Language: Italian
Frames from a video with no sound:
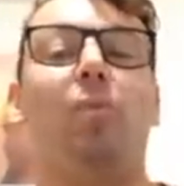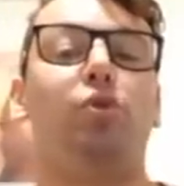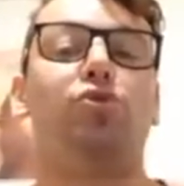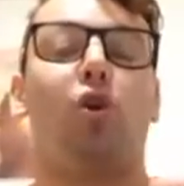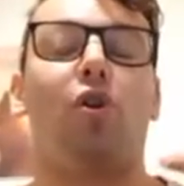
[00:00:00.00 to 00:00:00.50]

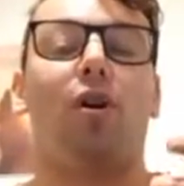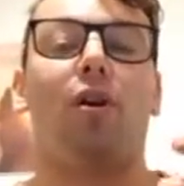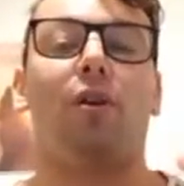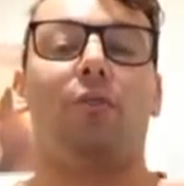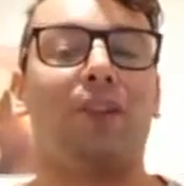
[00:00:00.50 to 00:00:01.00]

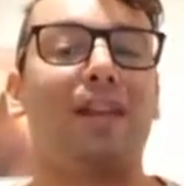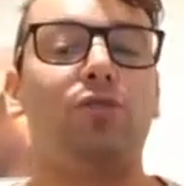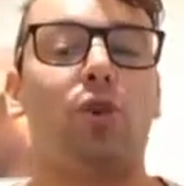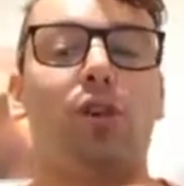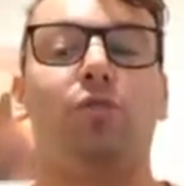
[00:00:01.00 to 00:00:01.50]
molto eh,
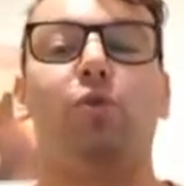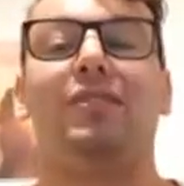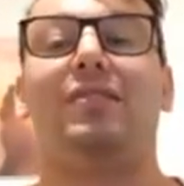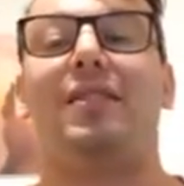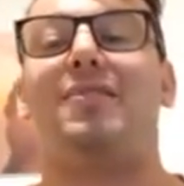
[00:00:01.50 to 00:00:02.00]
freddo il
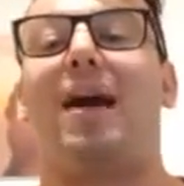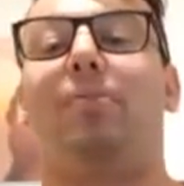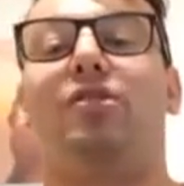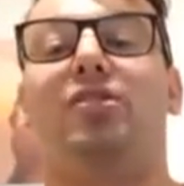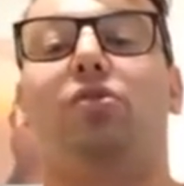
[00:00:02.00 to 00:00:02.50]
tweet del
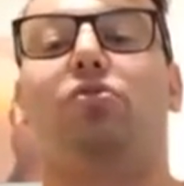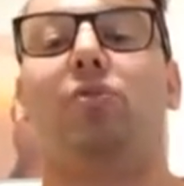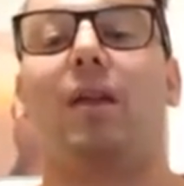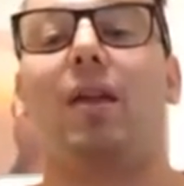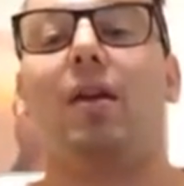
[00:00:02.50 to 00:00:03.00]
Napoli, secondo
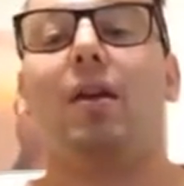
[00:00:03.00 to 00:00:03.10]
me.